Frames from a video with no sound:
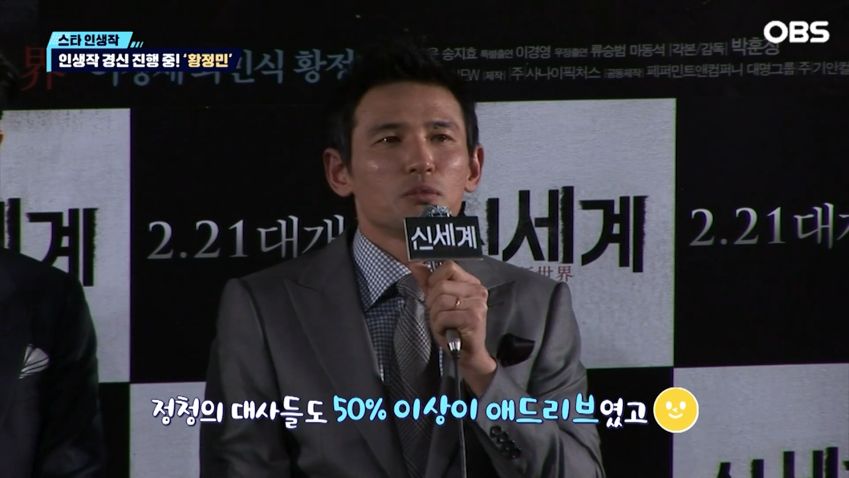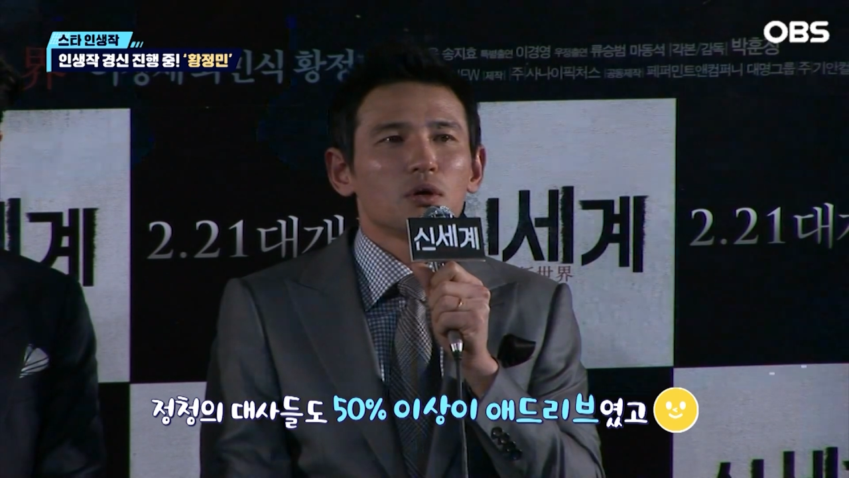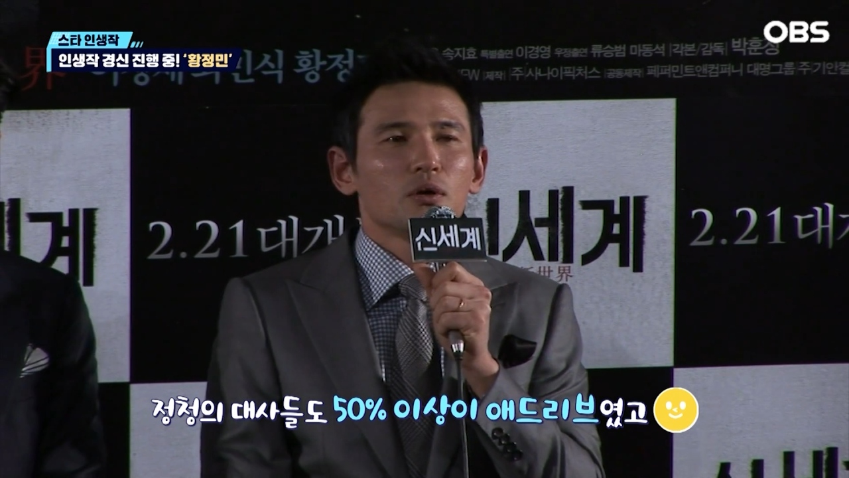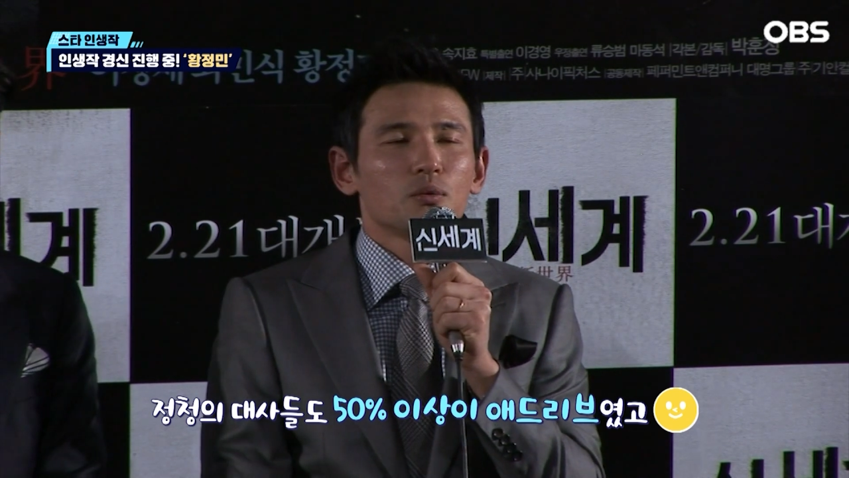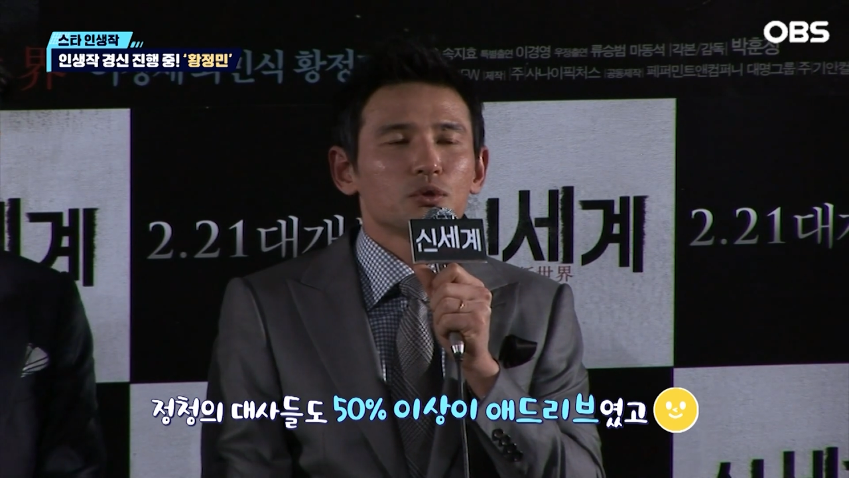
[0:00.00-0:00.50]
뭐
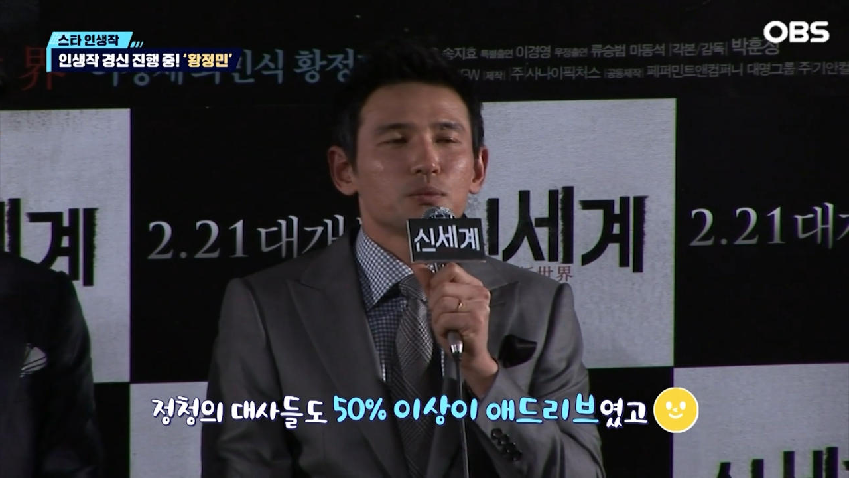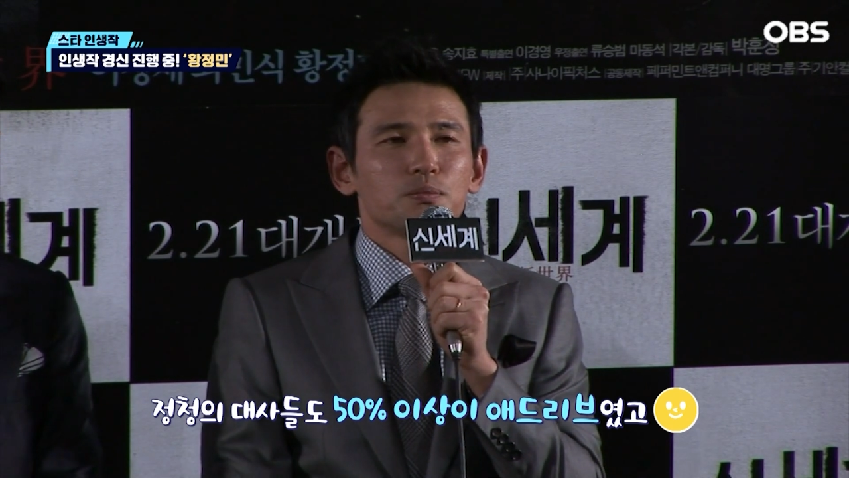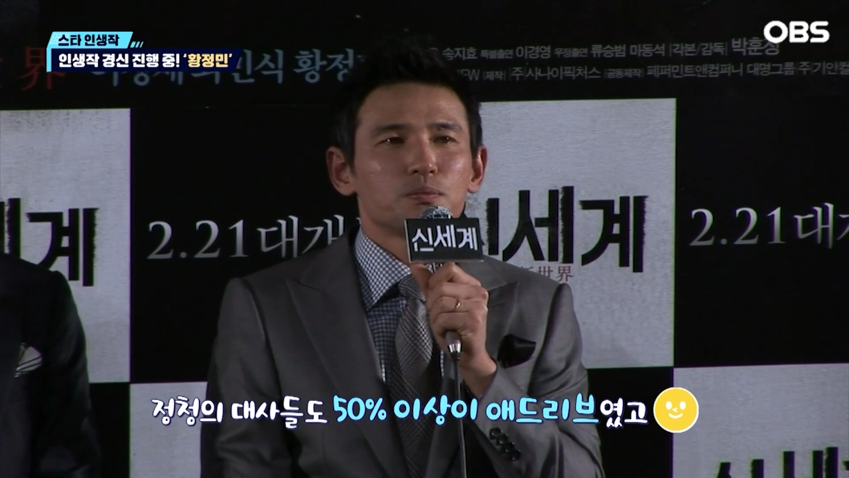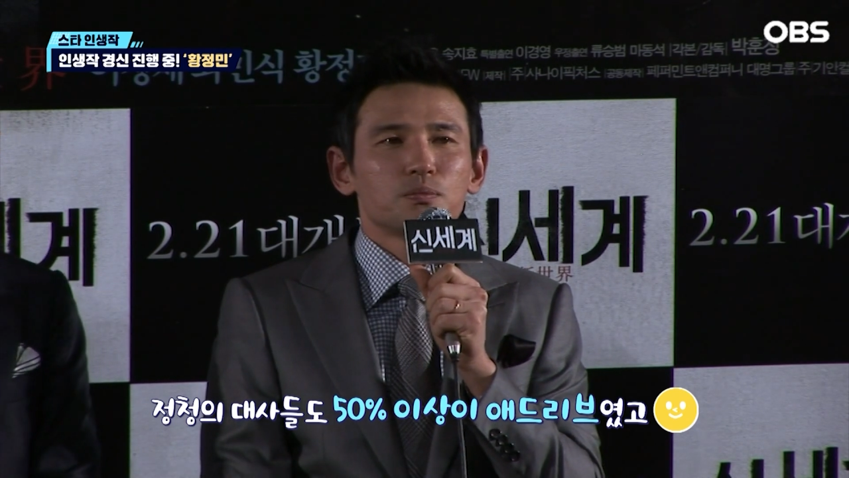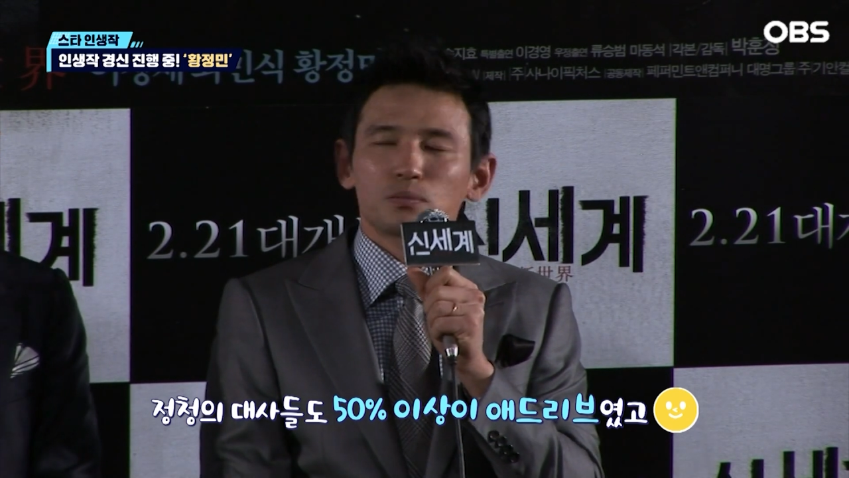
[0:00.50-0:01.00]

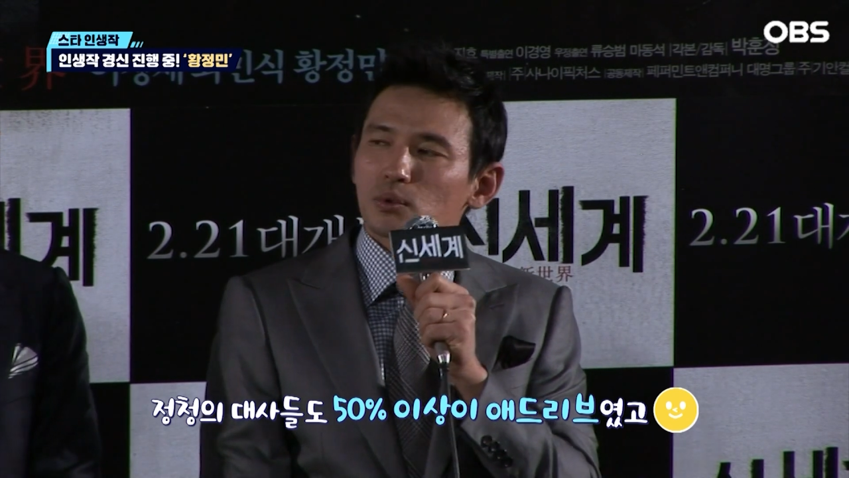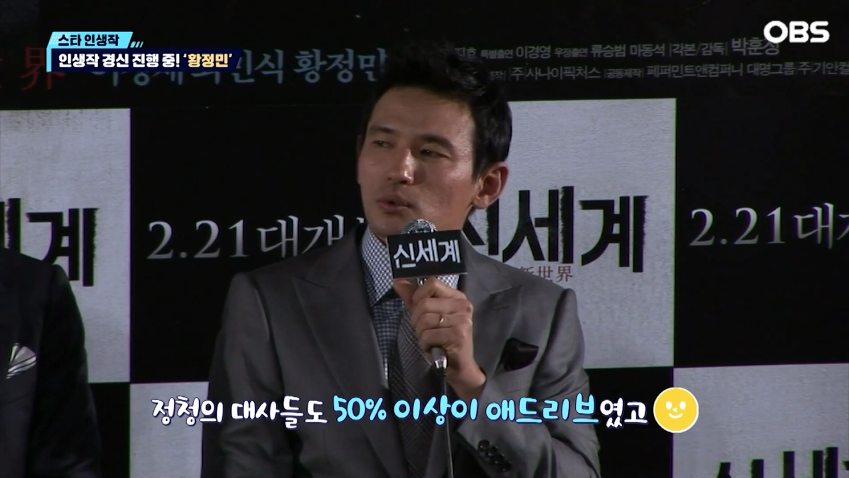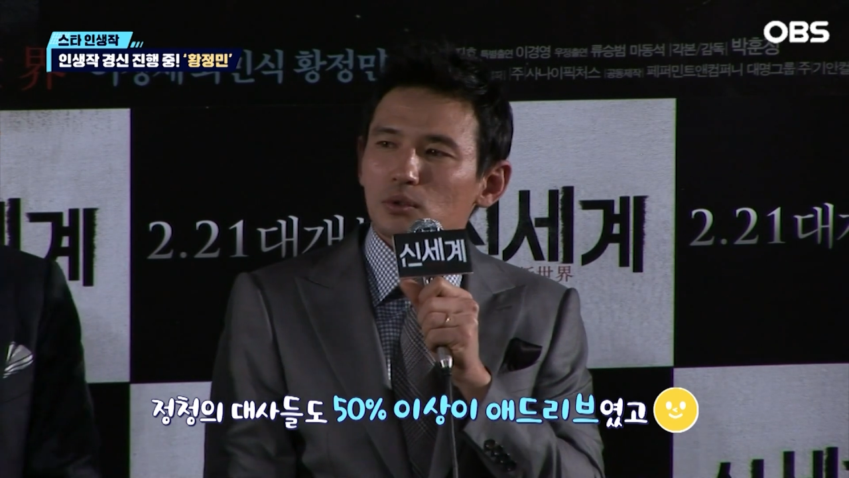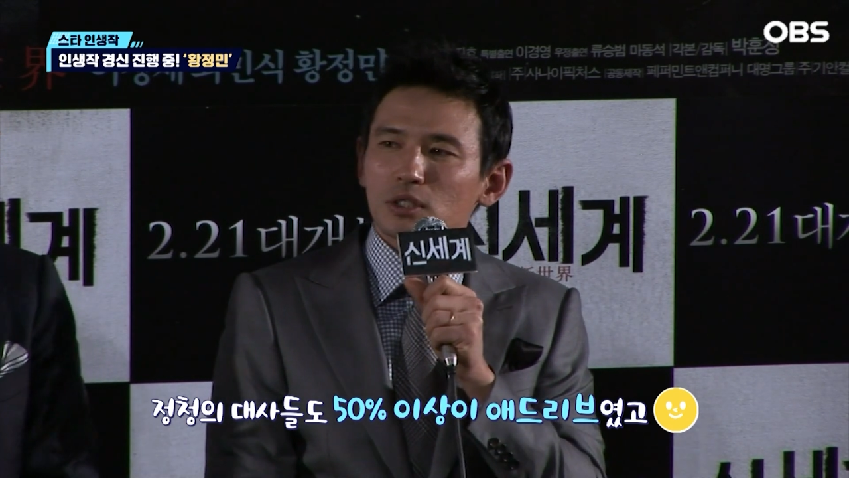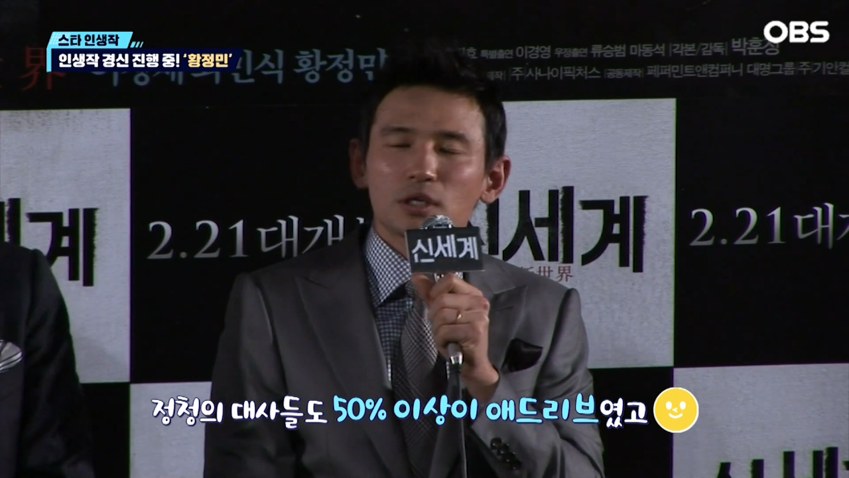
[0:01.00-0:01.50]

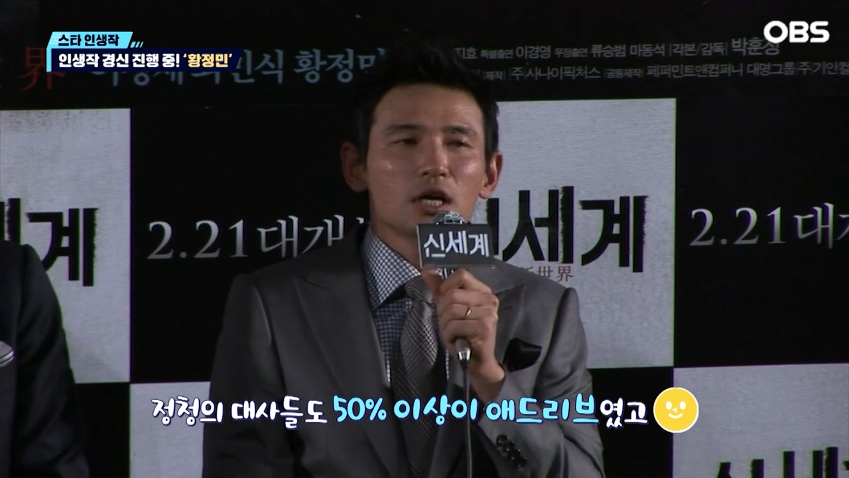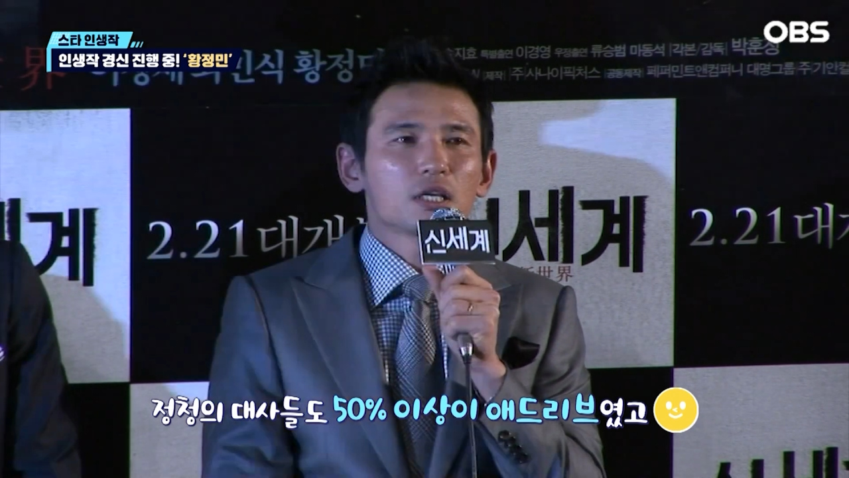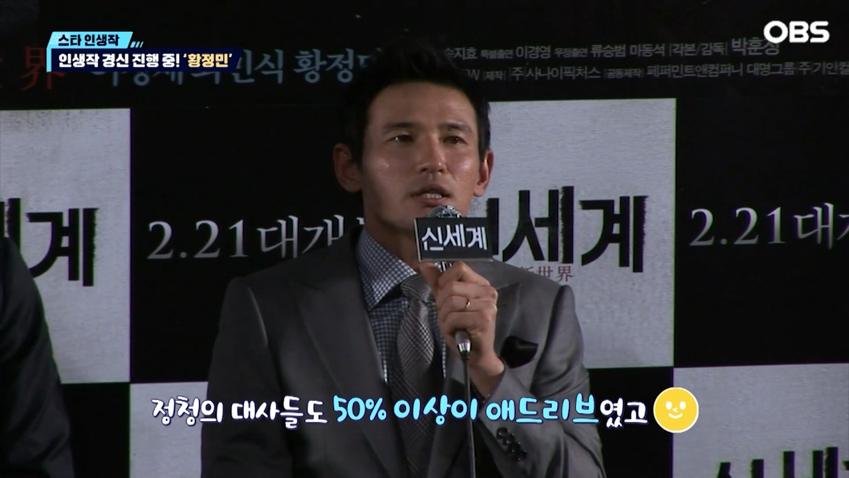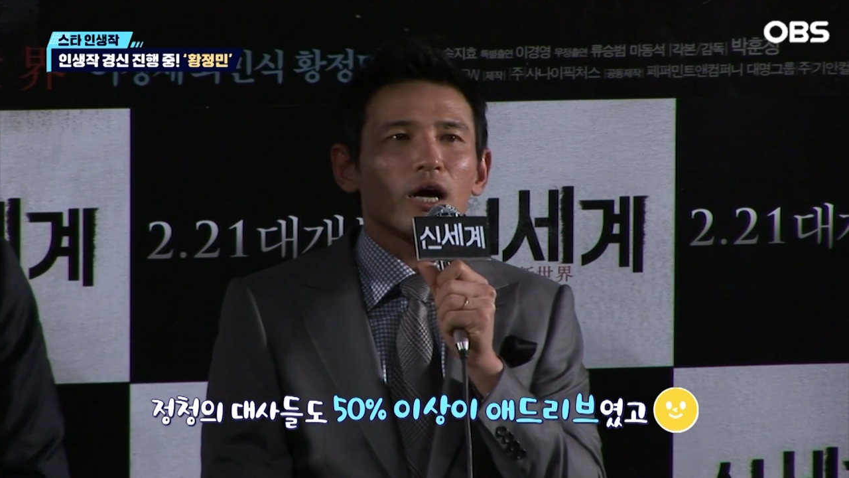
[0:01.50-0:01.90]
50% 이상이